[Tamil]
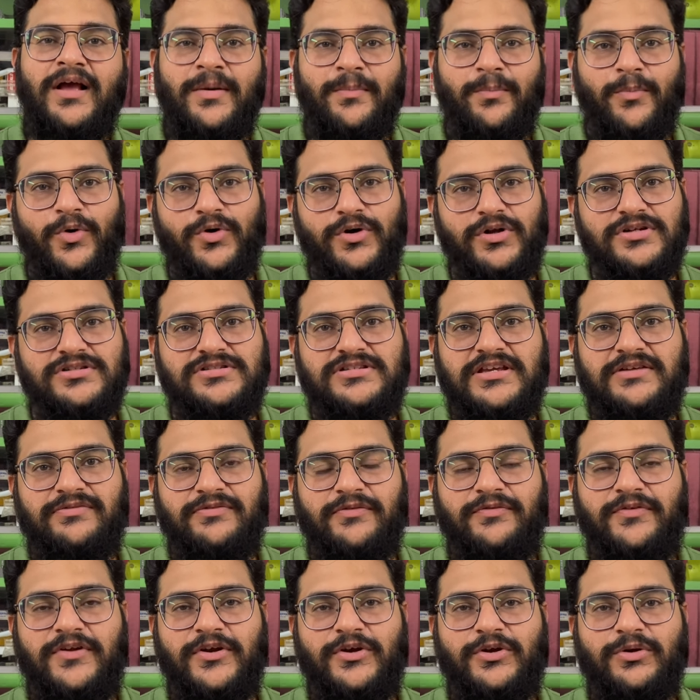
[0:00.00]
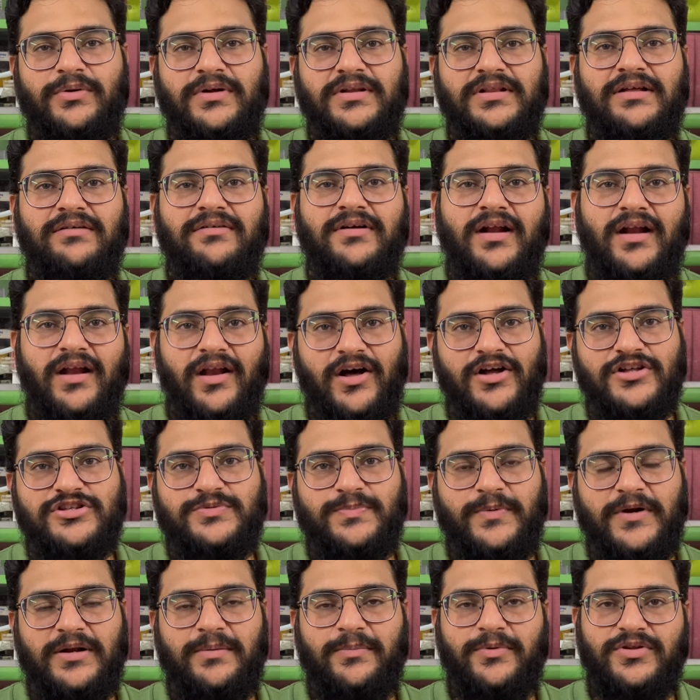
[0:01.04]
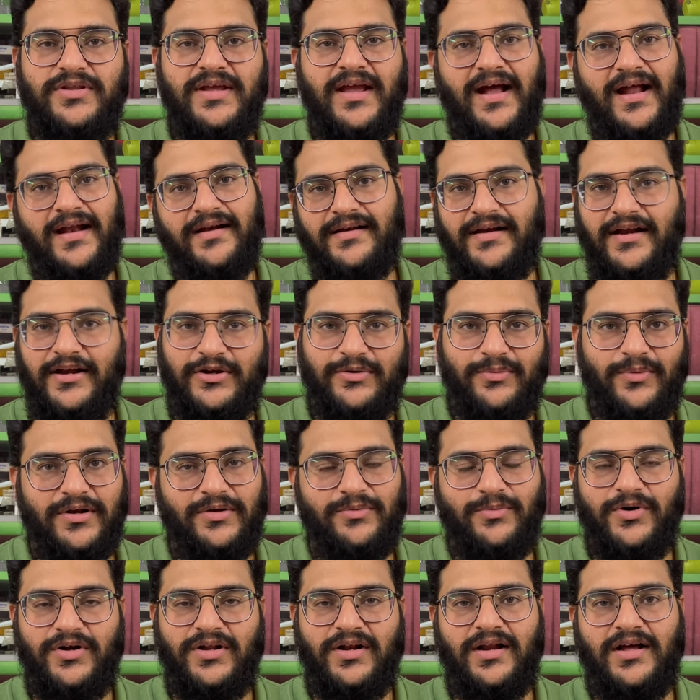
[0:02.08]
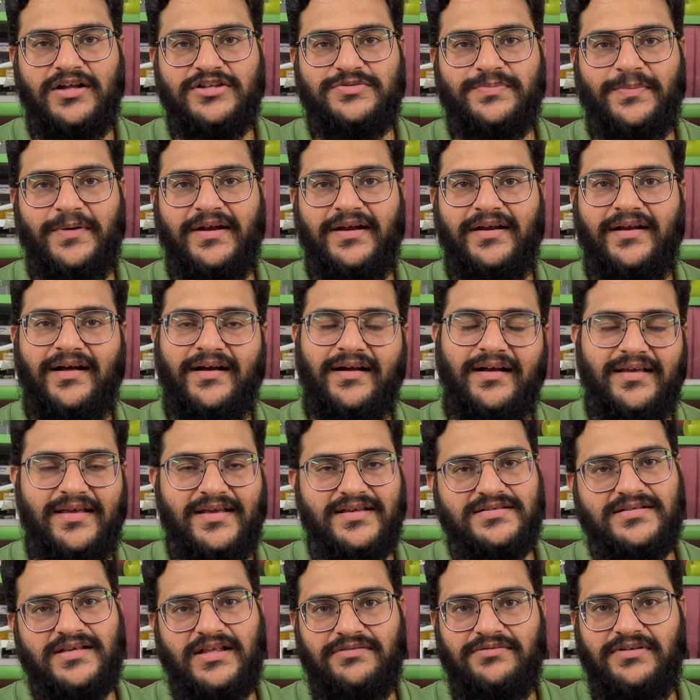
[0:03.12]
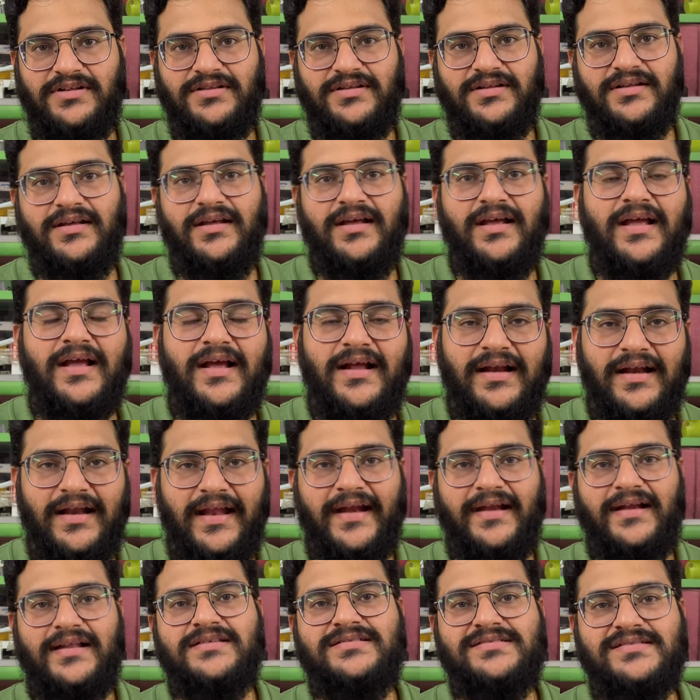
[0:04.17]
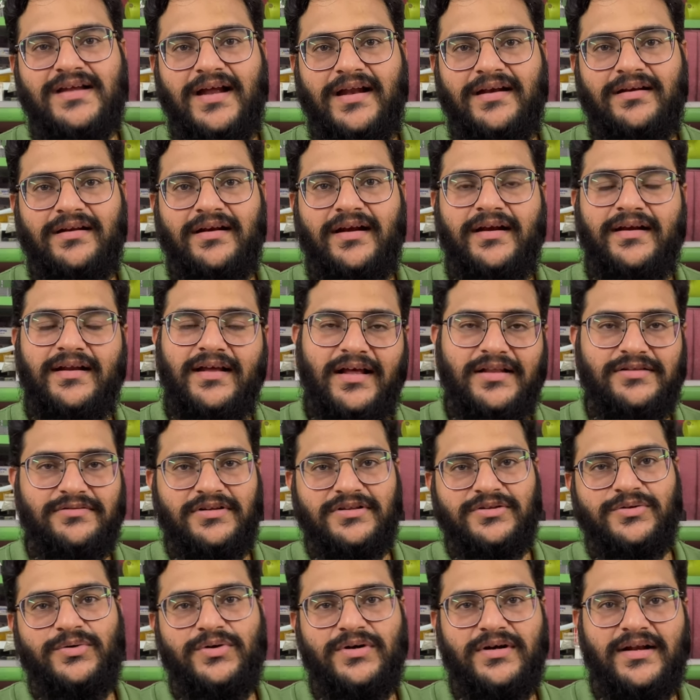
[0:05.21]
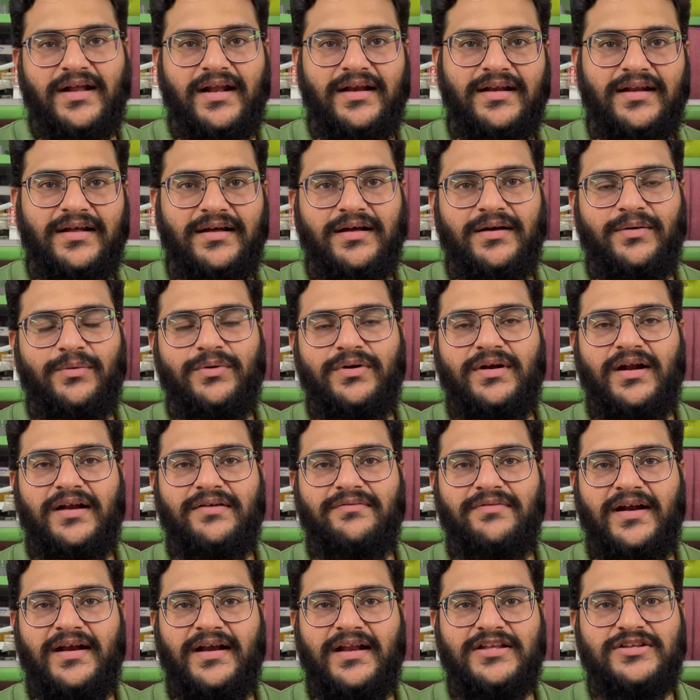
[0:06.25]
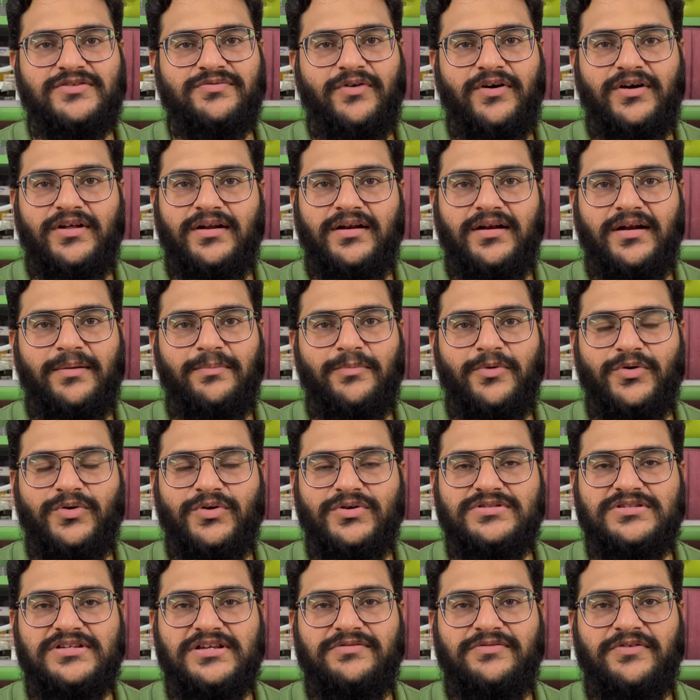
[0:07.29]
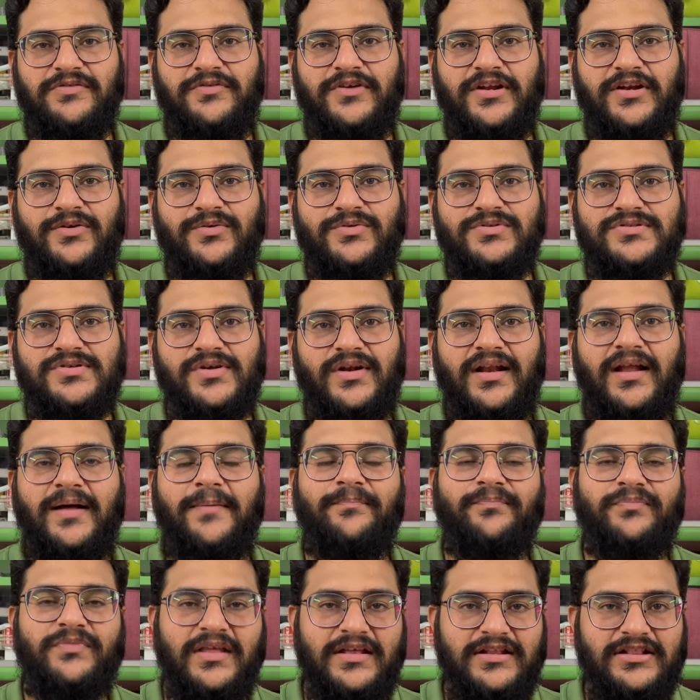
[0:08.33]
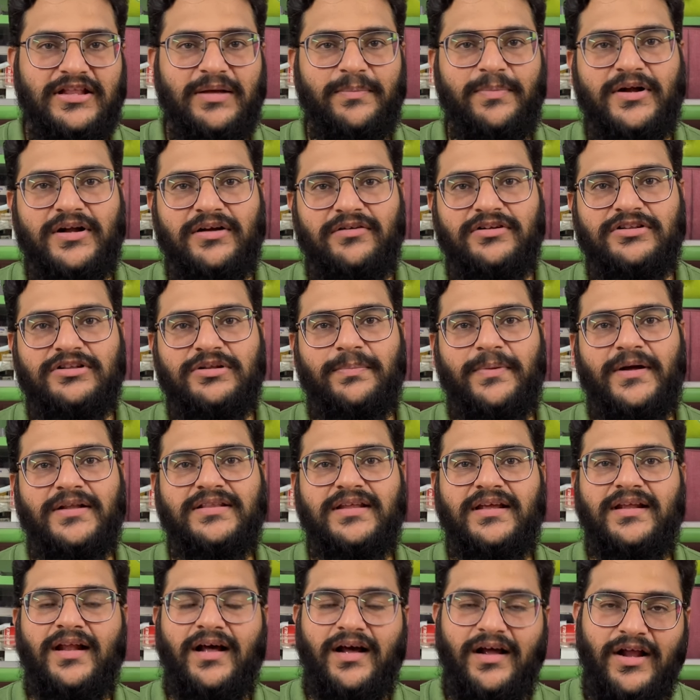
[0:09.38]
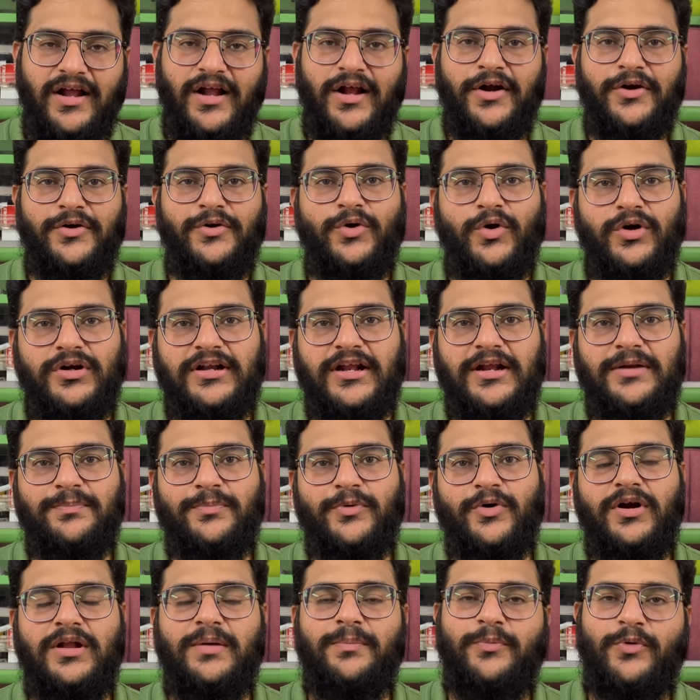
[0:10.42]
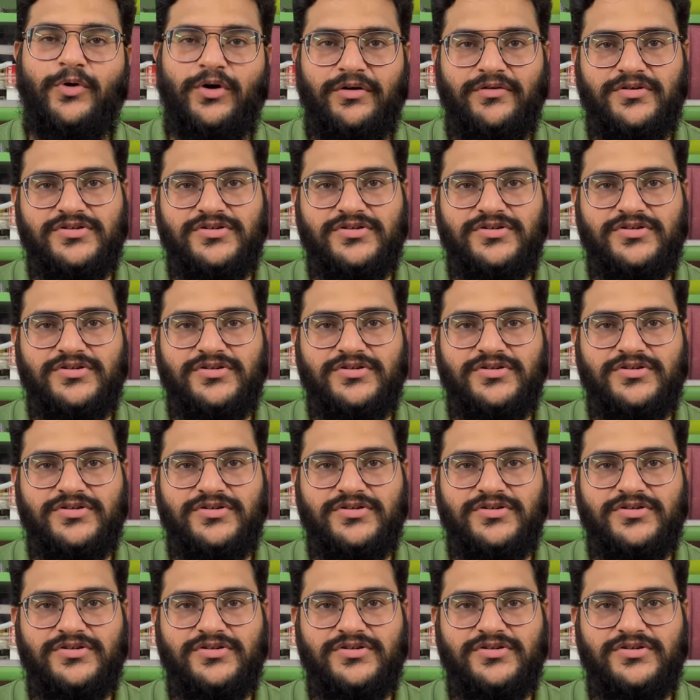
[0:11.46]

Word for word: மோட்டோ ஜி ஃபிஃப்டி டூ வந்து அவங்க லான்ச் பண்ணும்போதே ஆண்ட்ராய்ட் டுவெல்வோட லான்ச் பண்ணிட்டாங்க எஸ் அது வந்து லேட்டஸ்ட் ஆண்ட்ராய்டு அது வந்து ஒரு நல்ல ஒரு அட்வான்டேஜ் ஃபார் மோட்டோ ஜி ஃபிஃப்டி டூன்னு சொல்லலாம் இந்த பக்கம் வந்து பார்த்தீங்கன்னா நோட் டென் ப்ரோவில் போன